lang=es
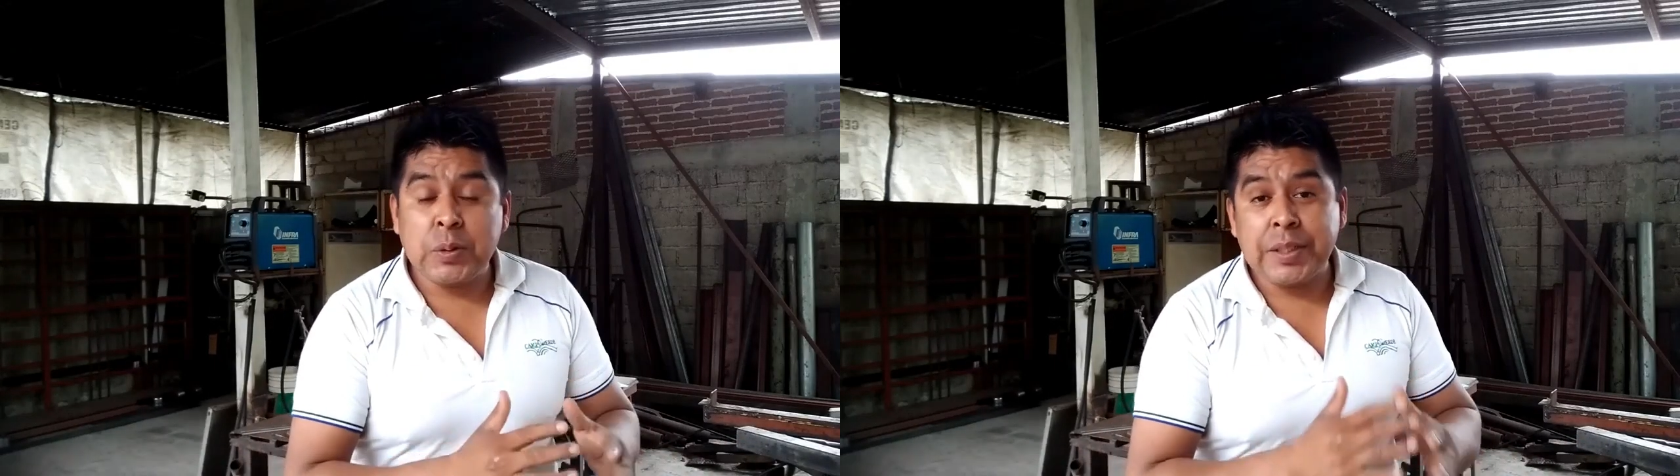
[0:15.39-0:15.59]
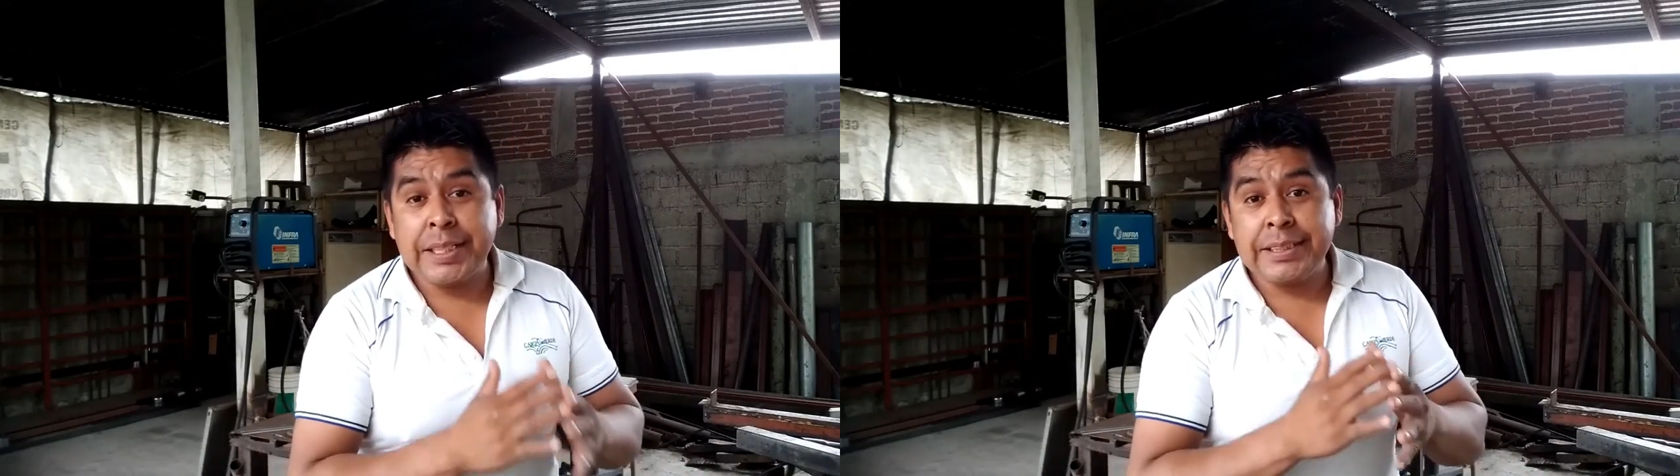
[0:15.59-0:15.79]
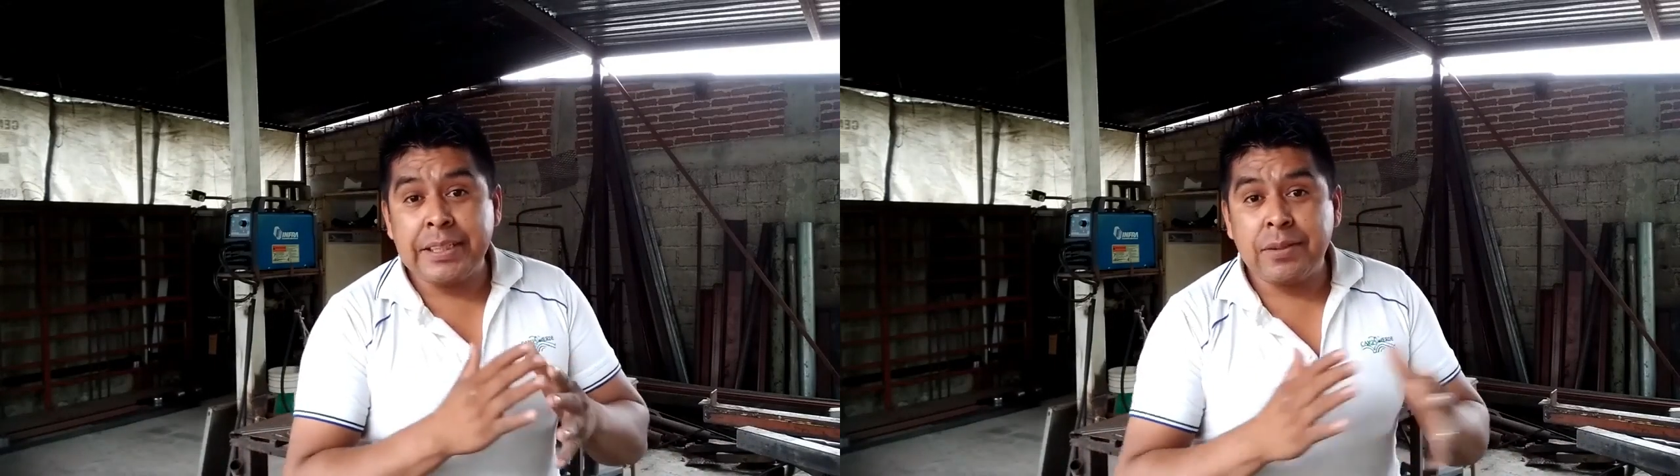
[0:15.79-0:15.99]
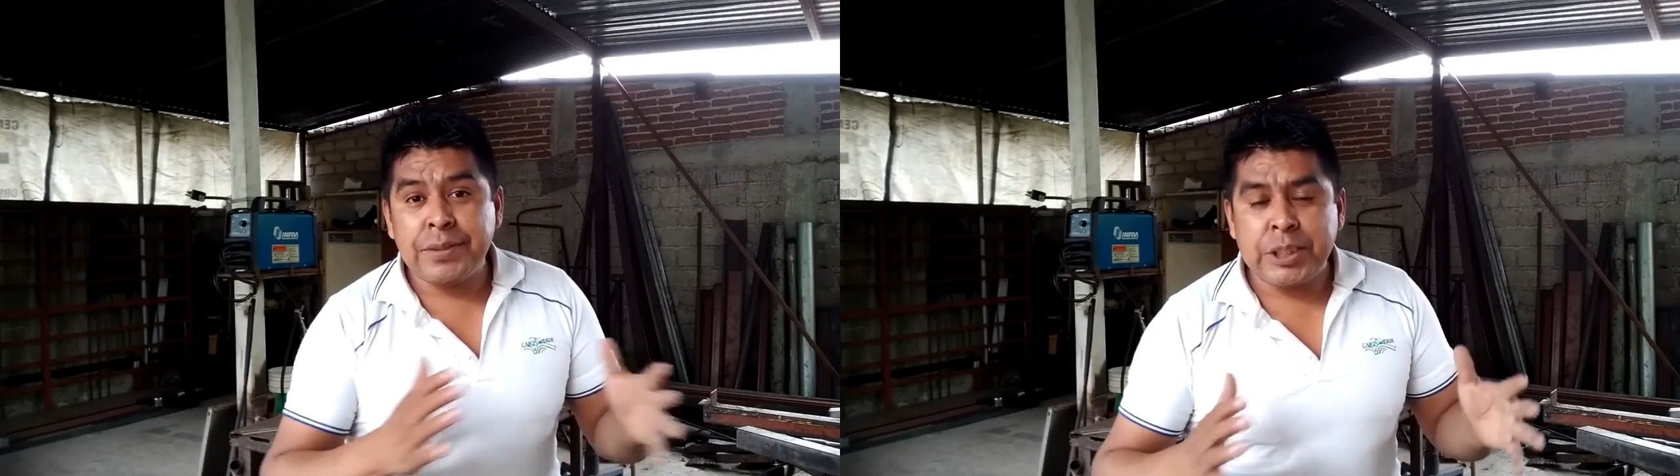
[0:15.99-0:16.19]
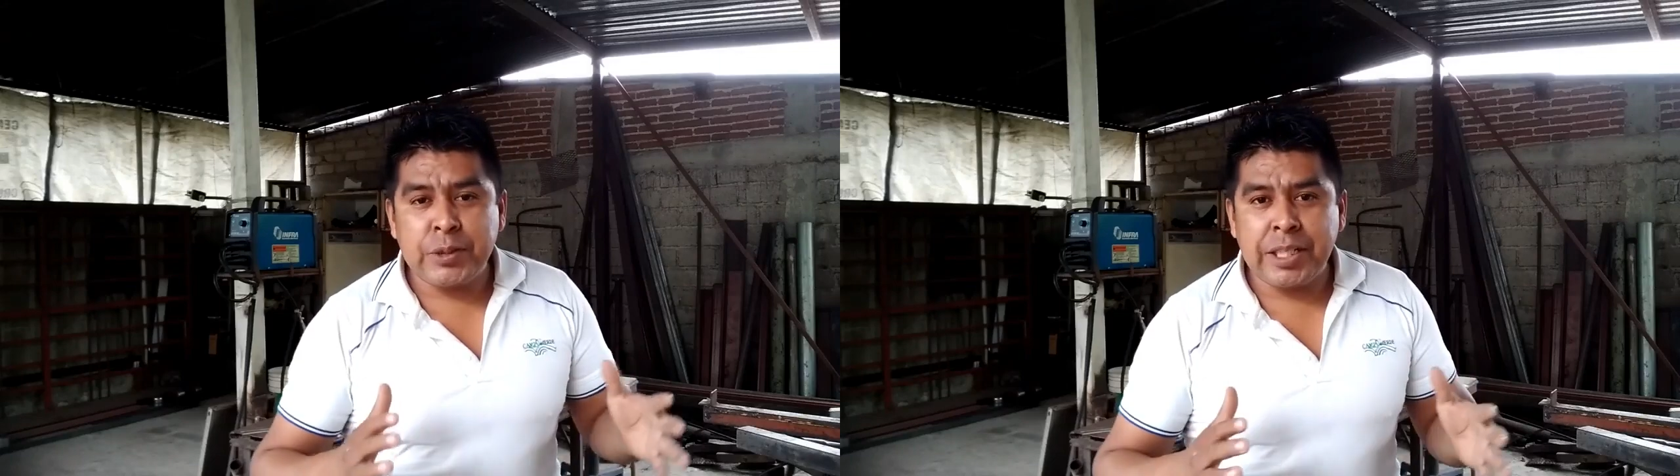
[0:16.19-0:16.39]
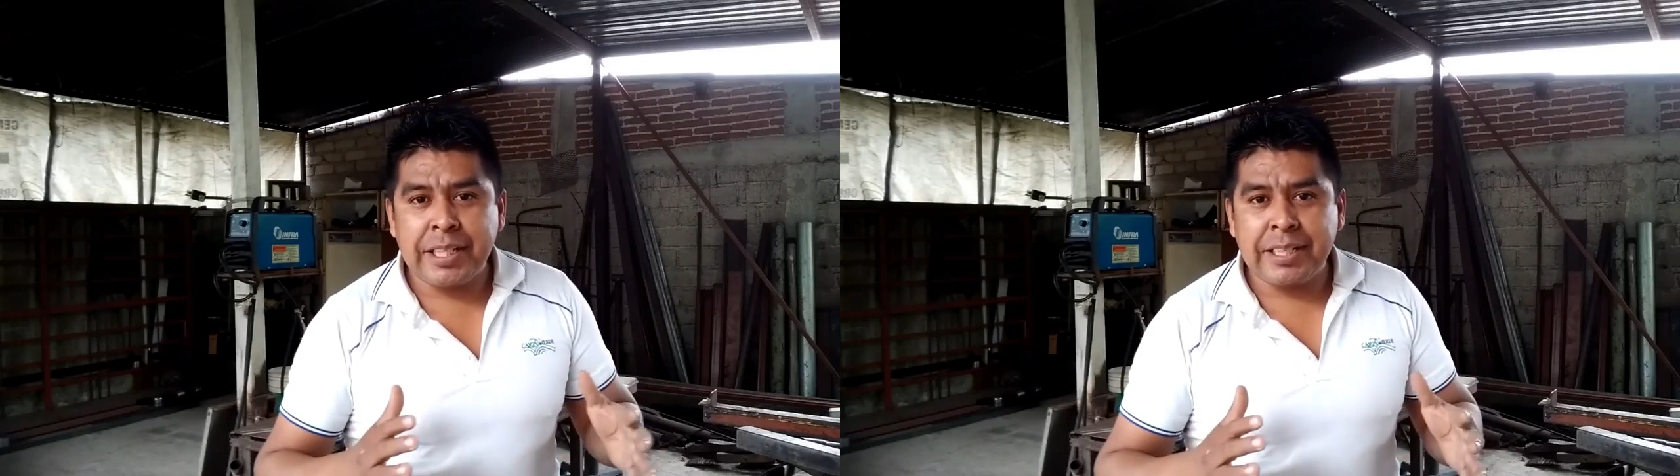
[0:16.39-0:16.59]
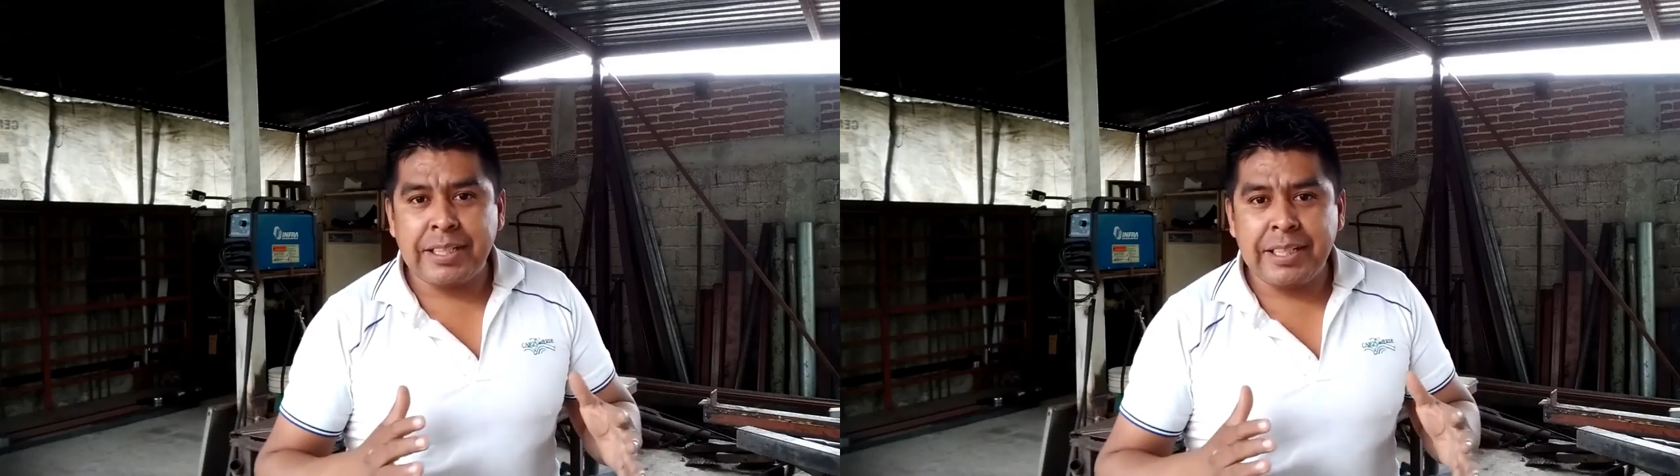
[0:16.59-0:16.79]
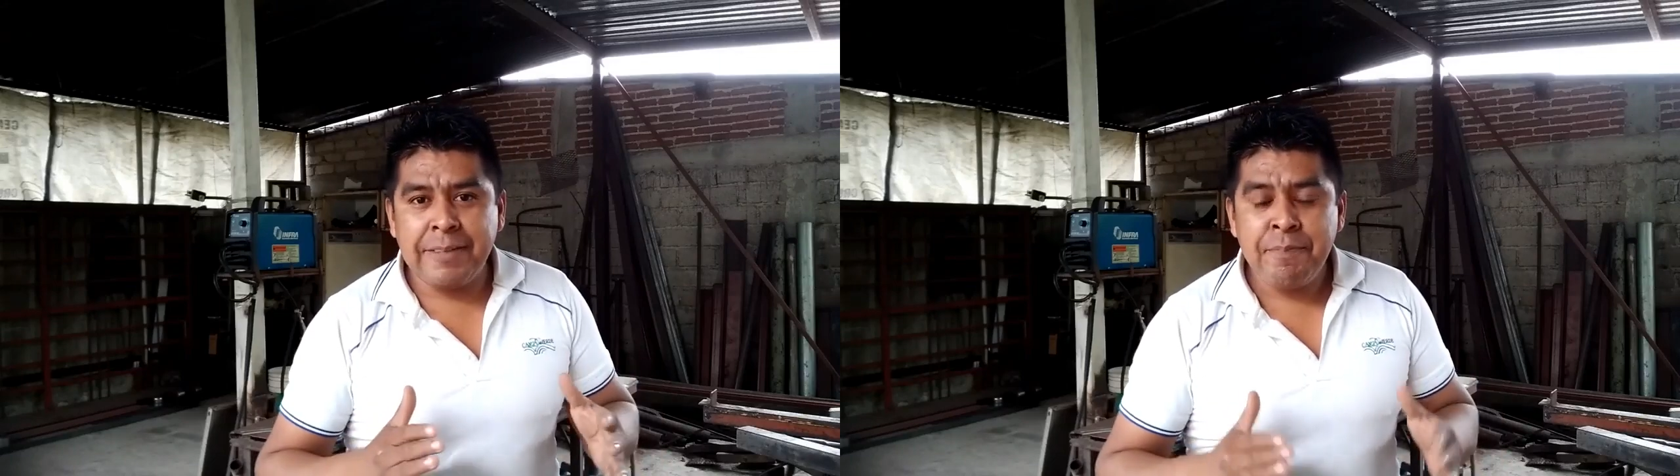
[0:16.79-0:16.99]
lo que es el oficio de la
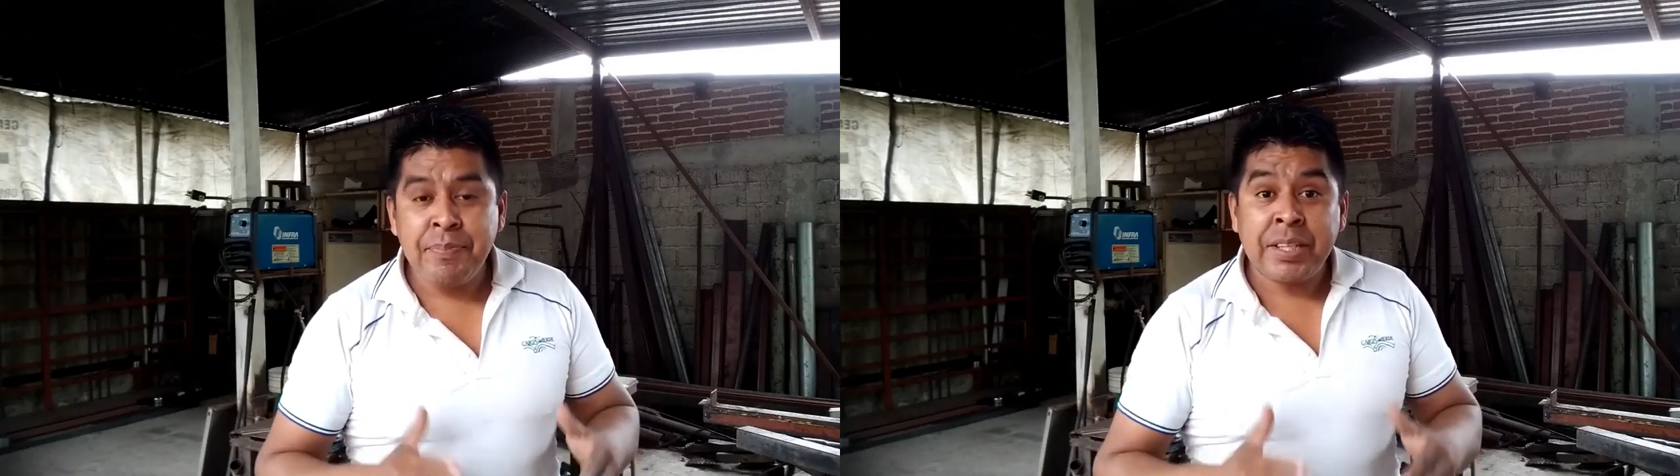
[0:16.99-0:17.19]
herrería